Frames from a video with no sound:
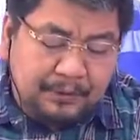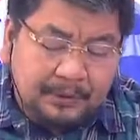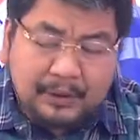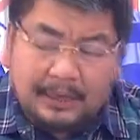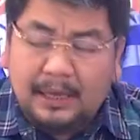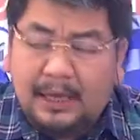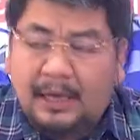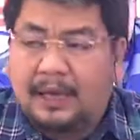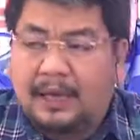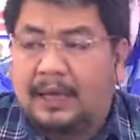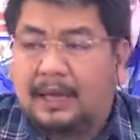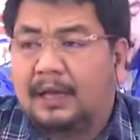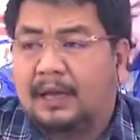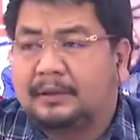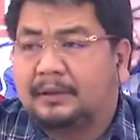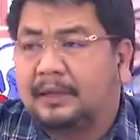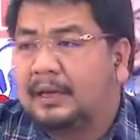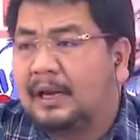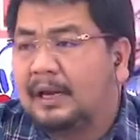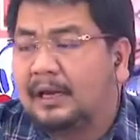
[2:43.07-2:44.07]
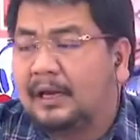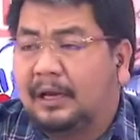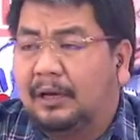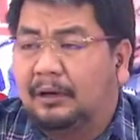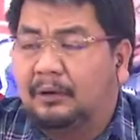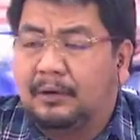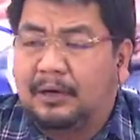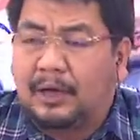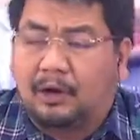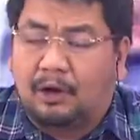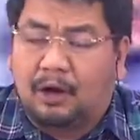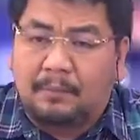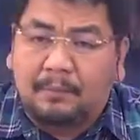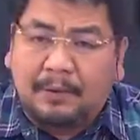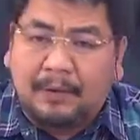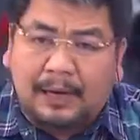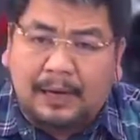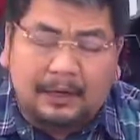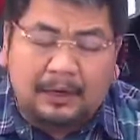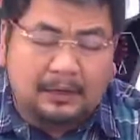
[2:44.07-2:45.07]
Kaya tinanggal ho ng
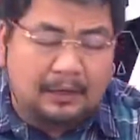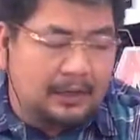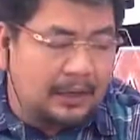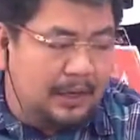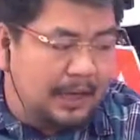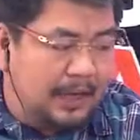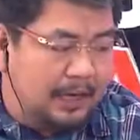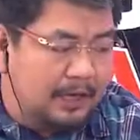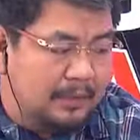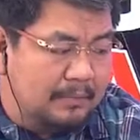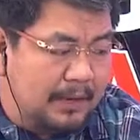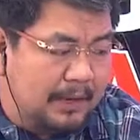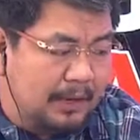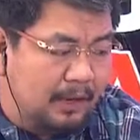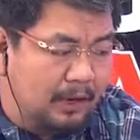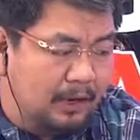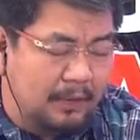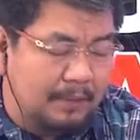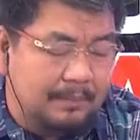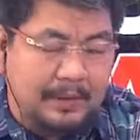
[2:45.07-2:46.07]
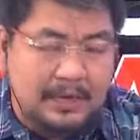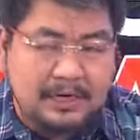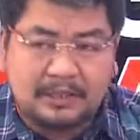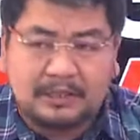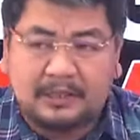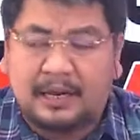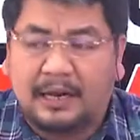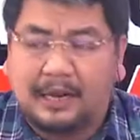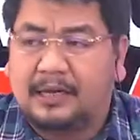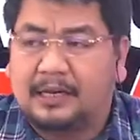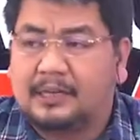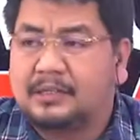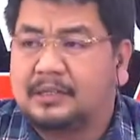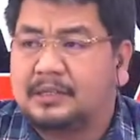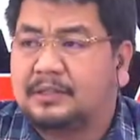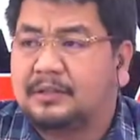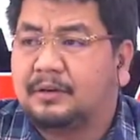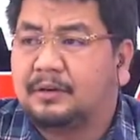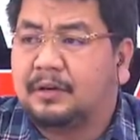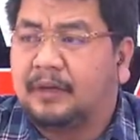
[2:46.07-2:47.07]
COMELEC ay yung mga
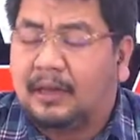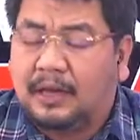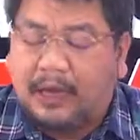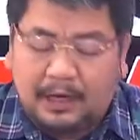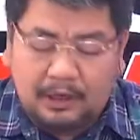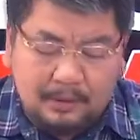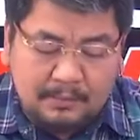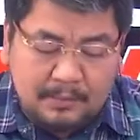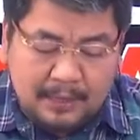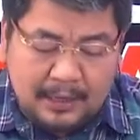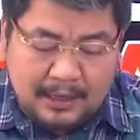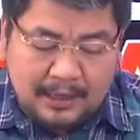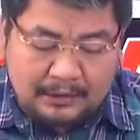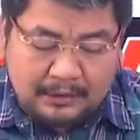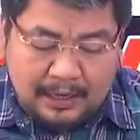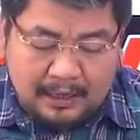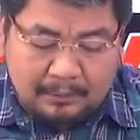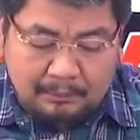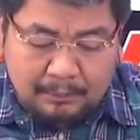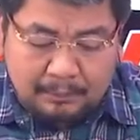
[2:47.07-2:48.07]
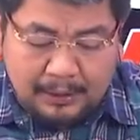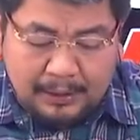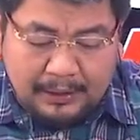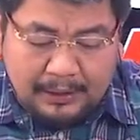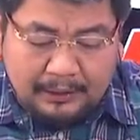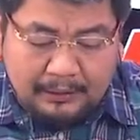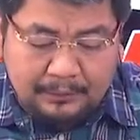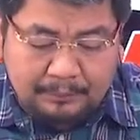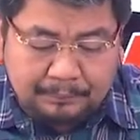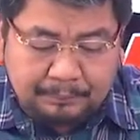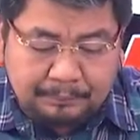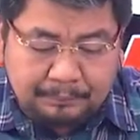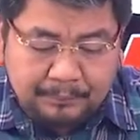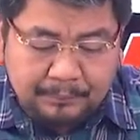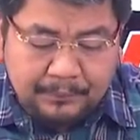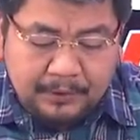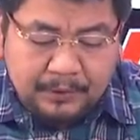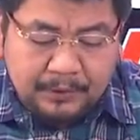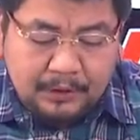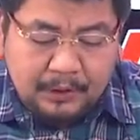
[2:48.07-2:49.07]
oversize, ano mga tarpaulin,
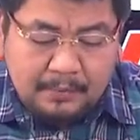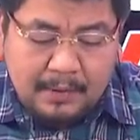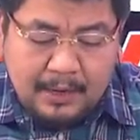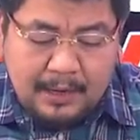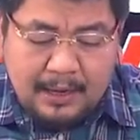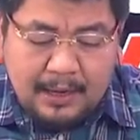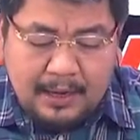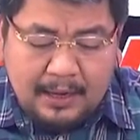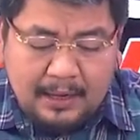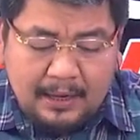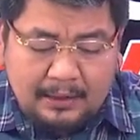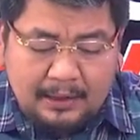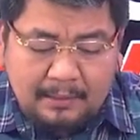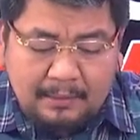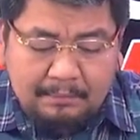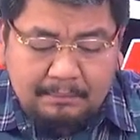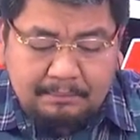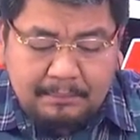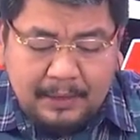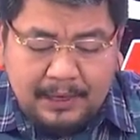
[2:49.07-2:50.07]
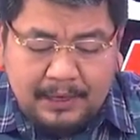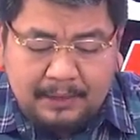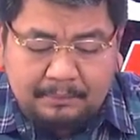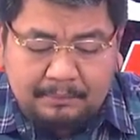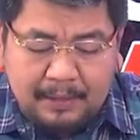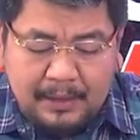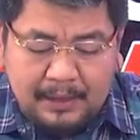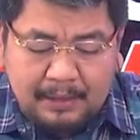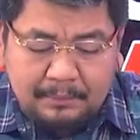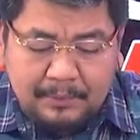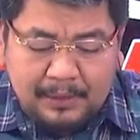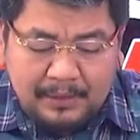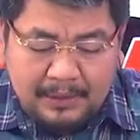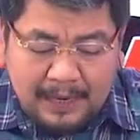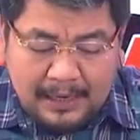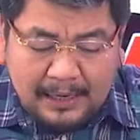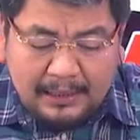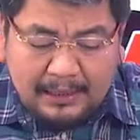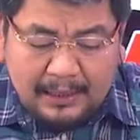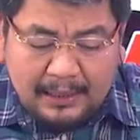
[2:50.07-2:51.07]
yung mga campaign para
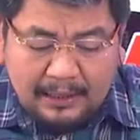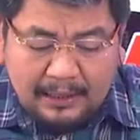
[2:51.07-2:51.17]
pernalya